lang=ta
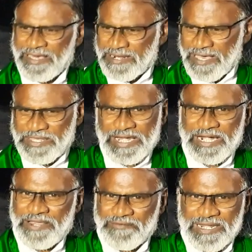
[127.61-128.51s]

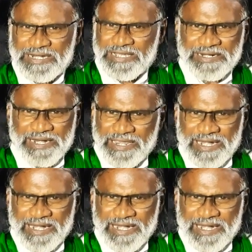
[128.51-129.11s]
அனாதைகளை வளர்க்கின்ற